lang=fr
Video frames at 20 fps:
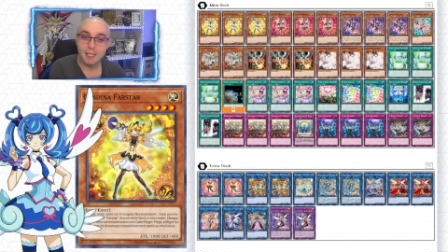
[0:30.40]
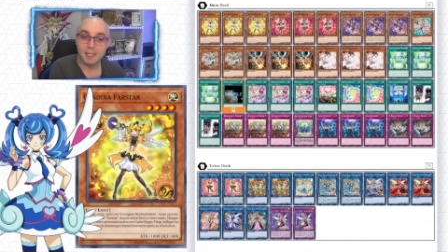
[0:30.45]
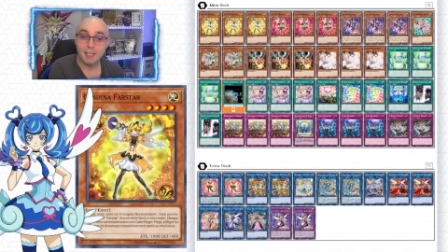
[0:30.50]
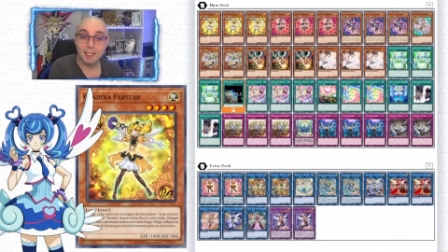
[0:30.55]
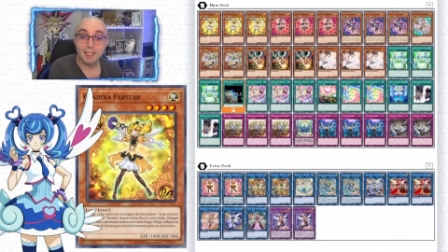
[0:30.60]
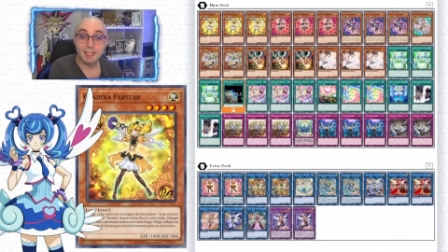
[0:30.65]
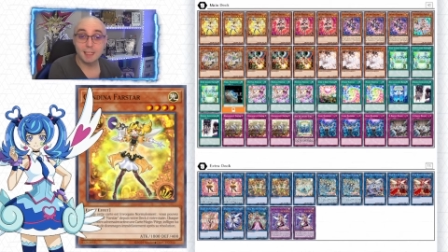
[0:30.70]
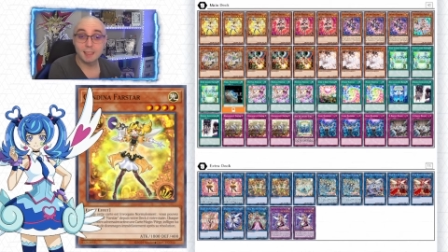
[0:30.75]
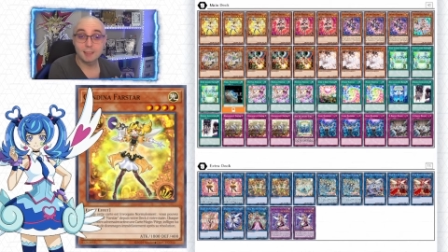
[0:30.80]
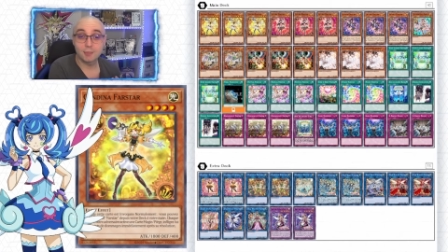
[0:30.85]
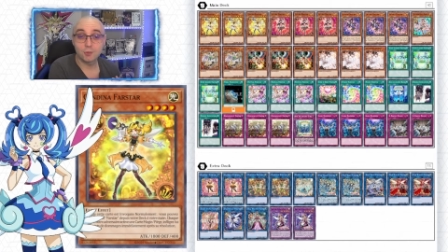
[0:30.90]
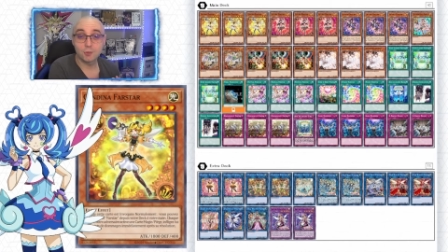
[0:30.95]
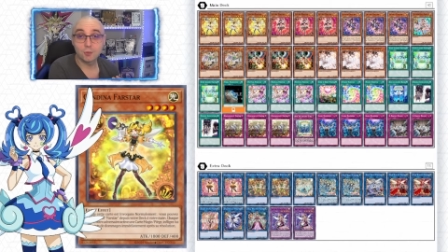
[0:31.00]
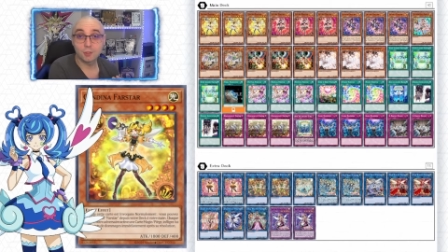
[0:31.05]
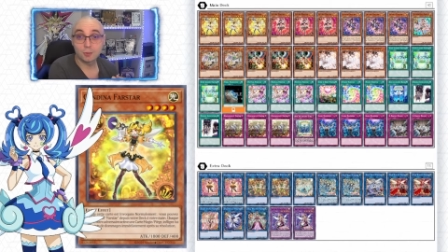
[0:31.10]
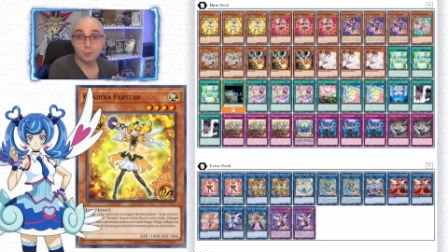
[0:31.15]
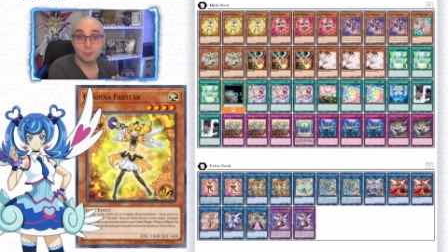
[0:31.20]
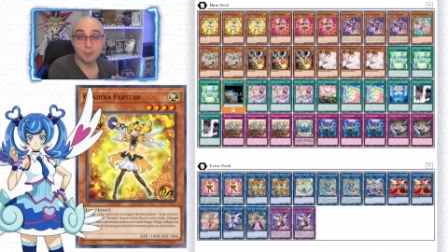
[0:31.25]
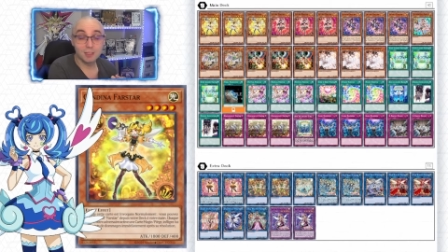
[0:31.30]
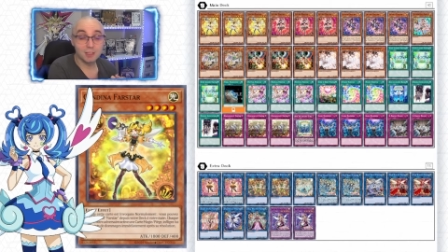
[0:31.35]
Et ce sont des
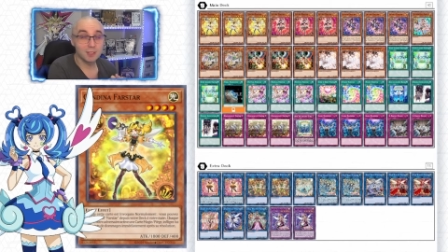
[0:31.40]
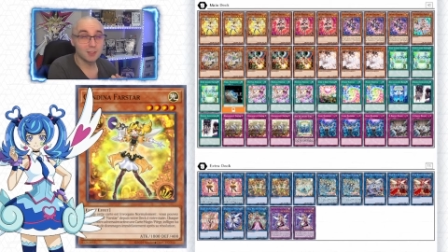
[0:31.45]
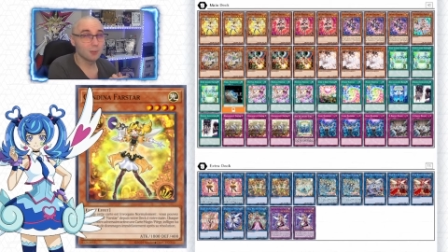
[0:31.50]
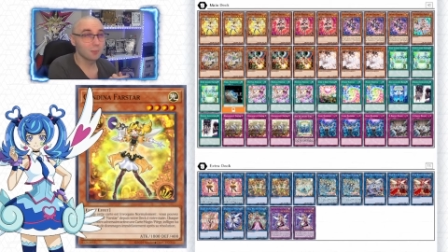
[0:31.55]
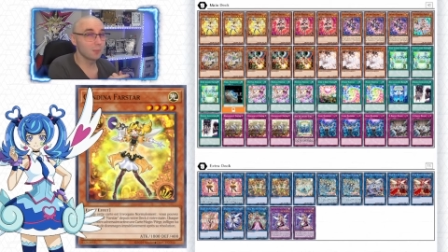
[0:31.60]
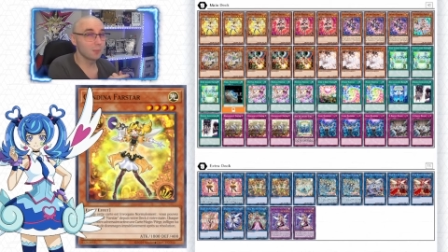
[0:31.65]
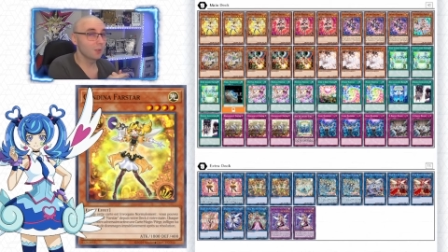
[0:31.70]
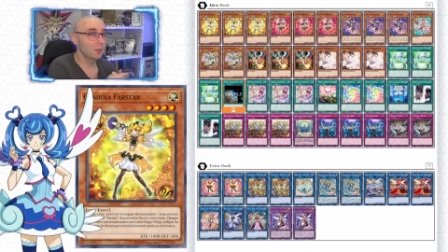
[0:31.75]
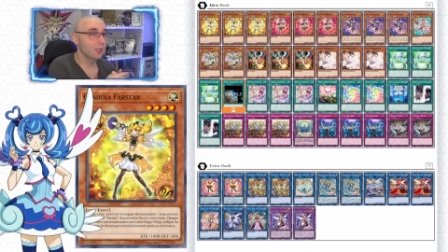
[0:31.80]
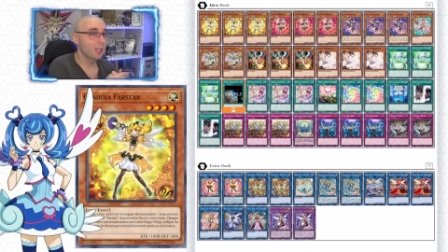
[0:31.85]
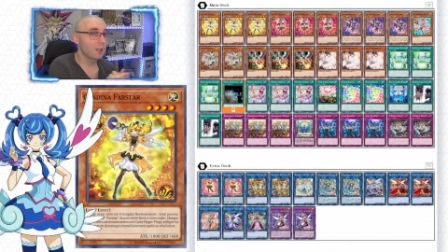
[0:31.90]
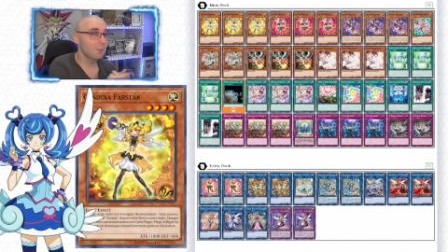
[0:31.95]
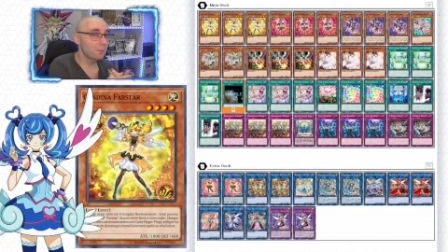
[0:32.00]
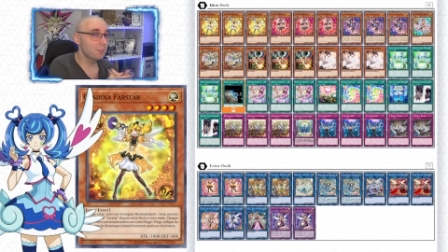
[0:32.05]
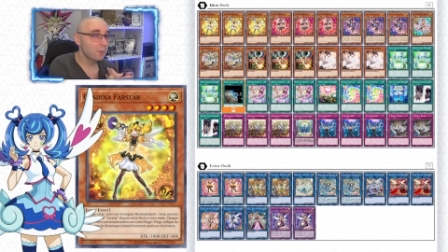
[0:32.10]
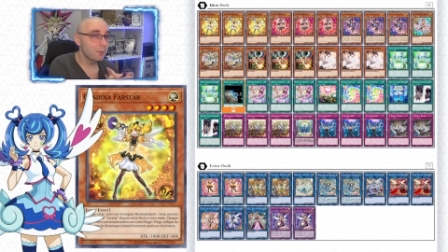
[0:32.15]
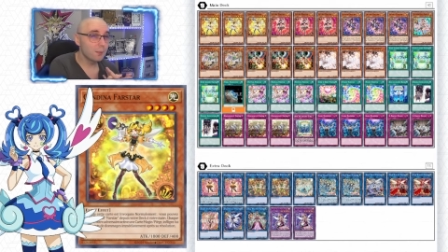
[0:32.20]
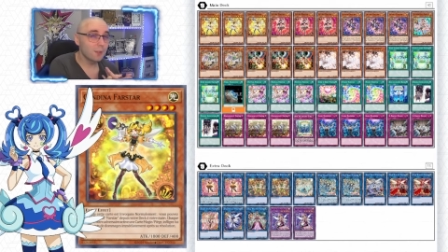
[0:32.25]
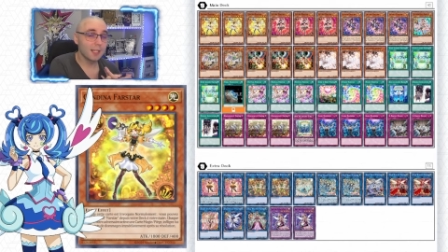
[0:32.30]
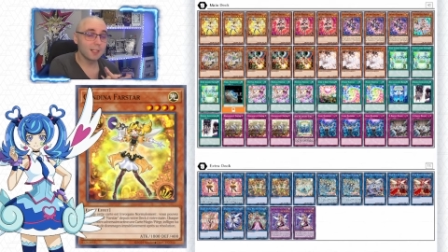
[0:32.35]
dommages qui semblent un
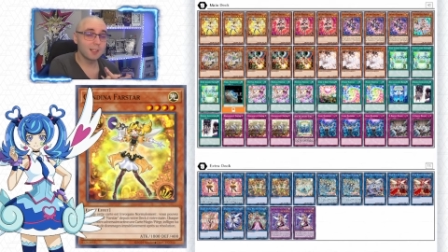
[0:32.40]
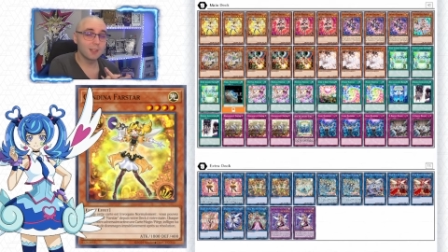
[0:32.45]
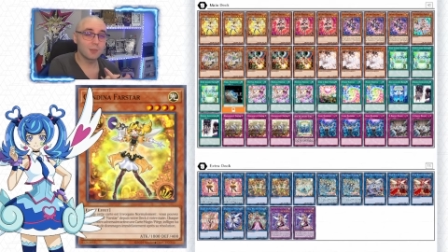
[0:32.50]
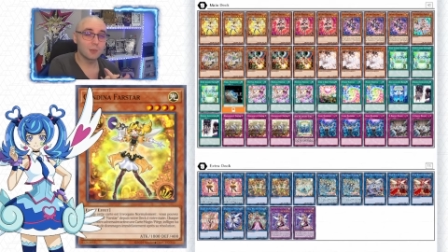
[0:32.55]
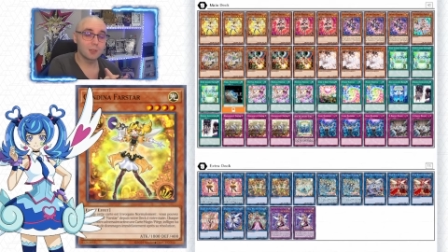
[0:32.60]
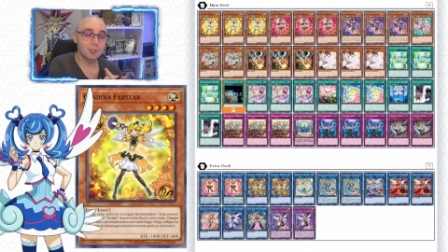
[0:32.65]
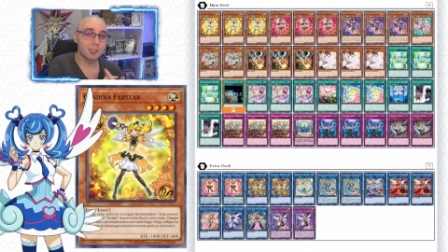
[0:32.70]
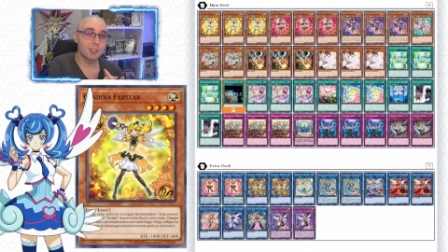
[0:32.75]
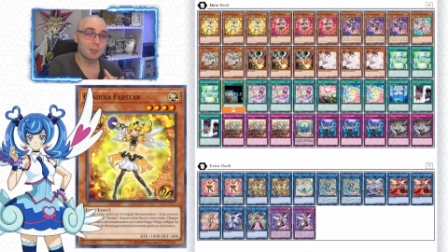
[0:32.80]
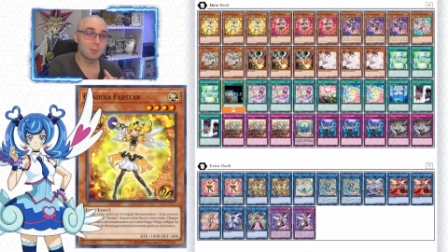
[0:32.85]
peu anecdotiques,